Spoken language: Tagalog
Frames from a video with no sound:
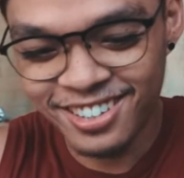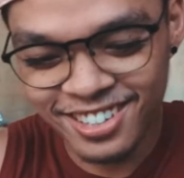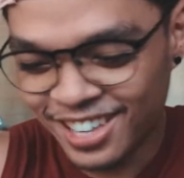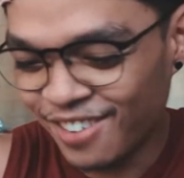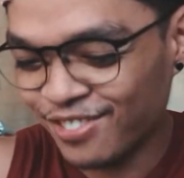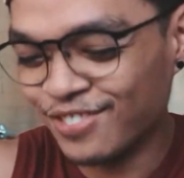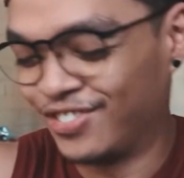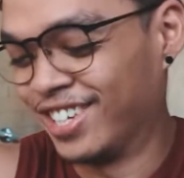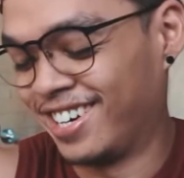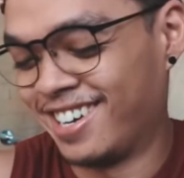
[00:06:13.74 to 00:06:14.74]
Tangin
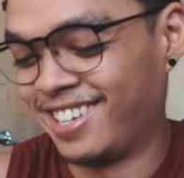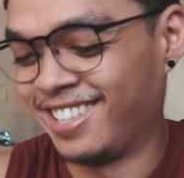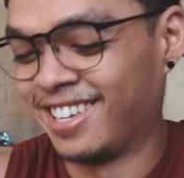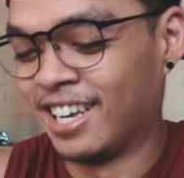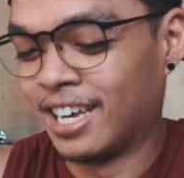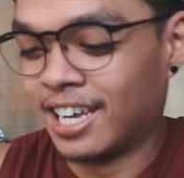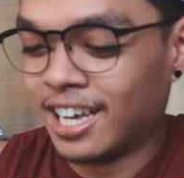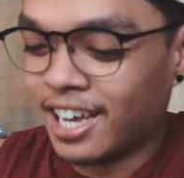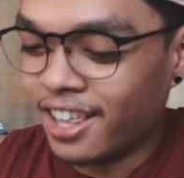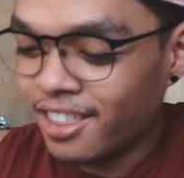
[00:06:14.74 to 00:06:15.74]
natapon mo na nga yan.
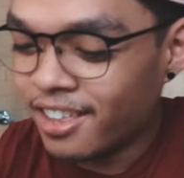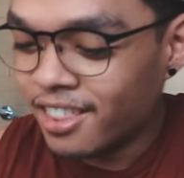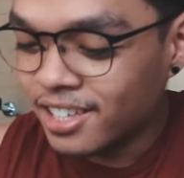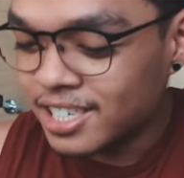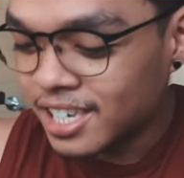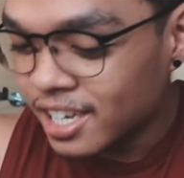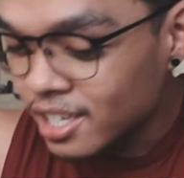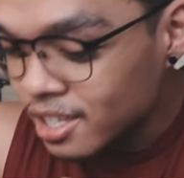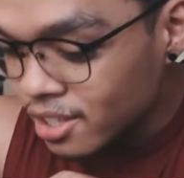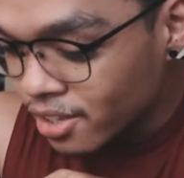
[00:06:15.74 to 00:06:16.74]
And then the
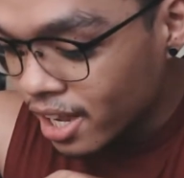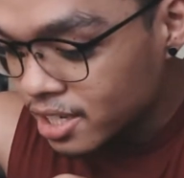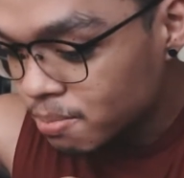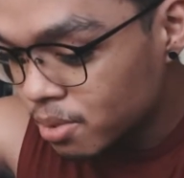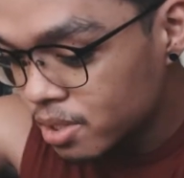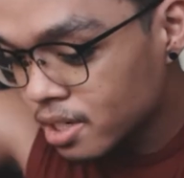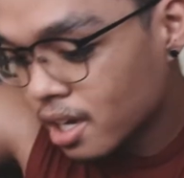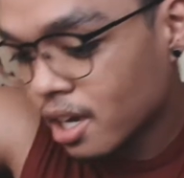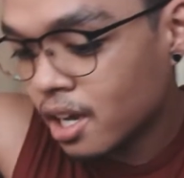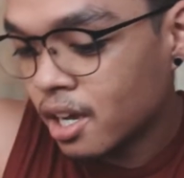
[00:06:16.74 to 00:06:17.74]
sick, last
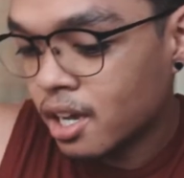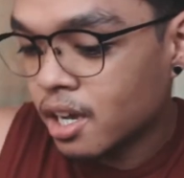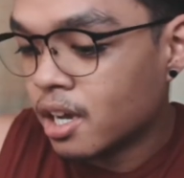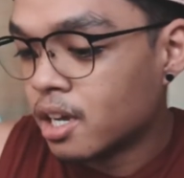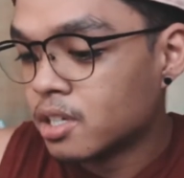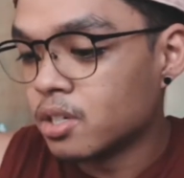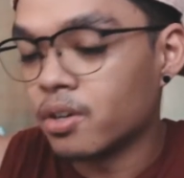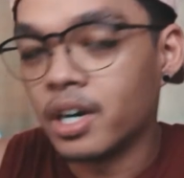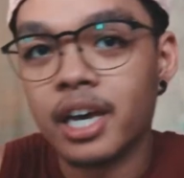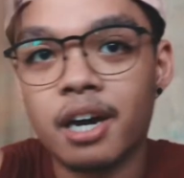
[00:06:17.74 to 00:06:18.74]
bulsa,
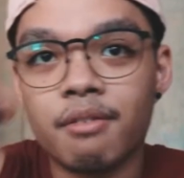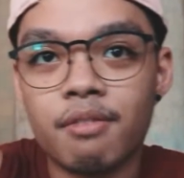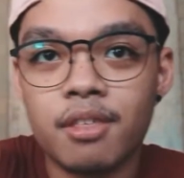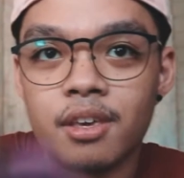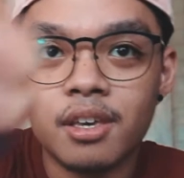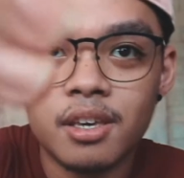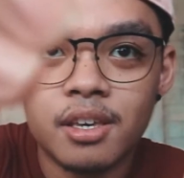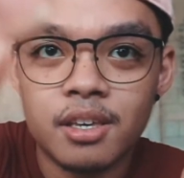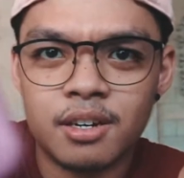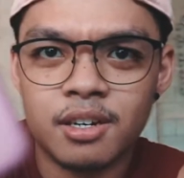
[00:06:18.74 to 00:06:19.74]
so I have
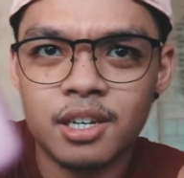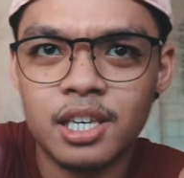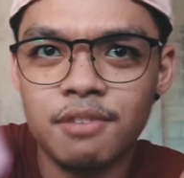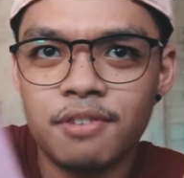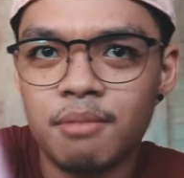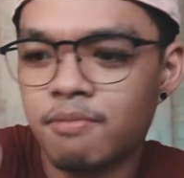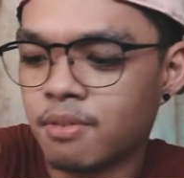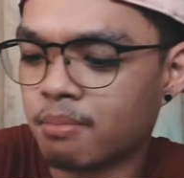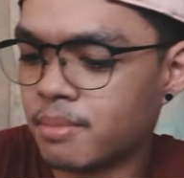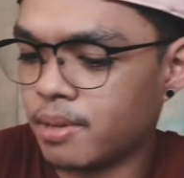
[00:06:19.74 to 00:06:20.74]
the key fob
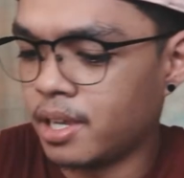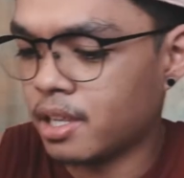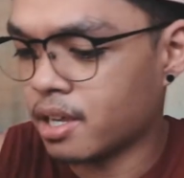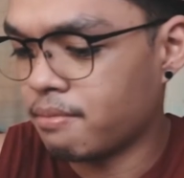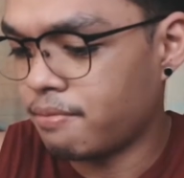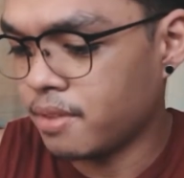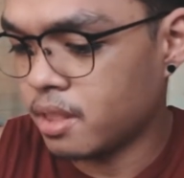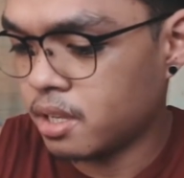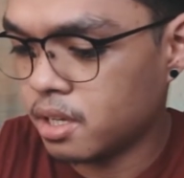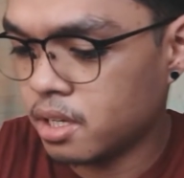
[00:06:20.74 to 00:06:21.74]
from Anytime
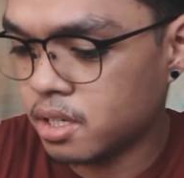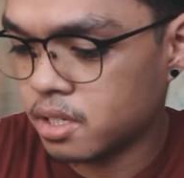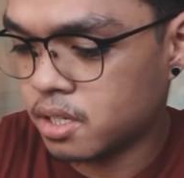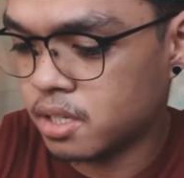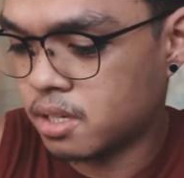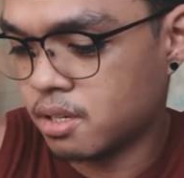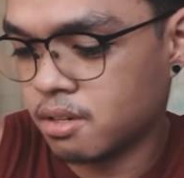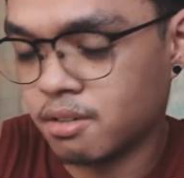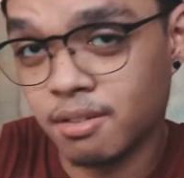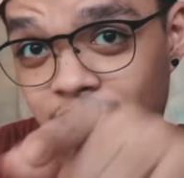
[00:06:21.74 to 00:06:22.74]
Fitness.
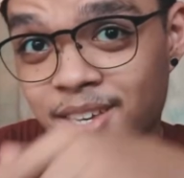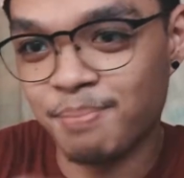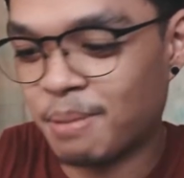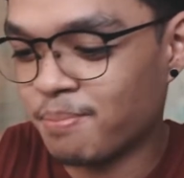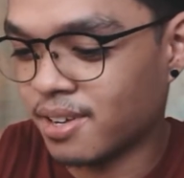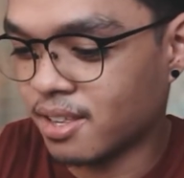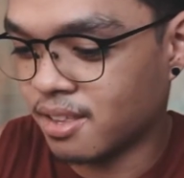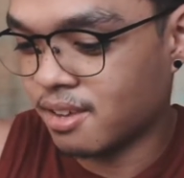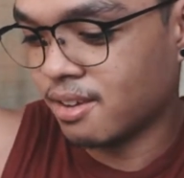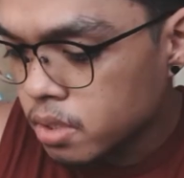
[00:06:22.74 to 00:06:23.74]
Kay Pep yan.
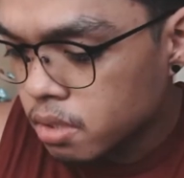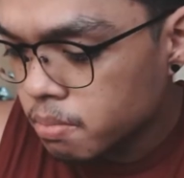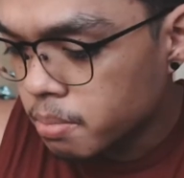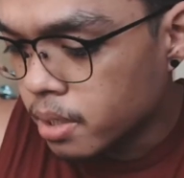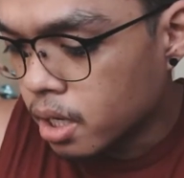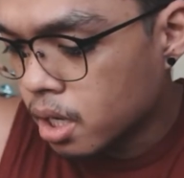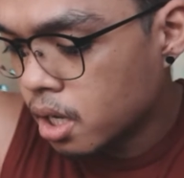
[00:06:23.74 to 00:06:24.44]
Tapos ano pa ba?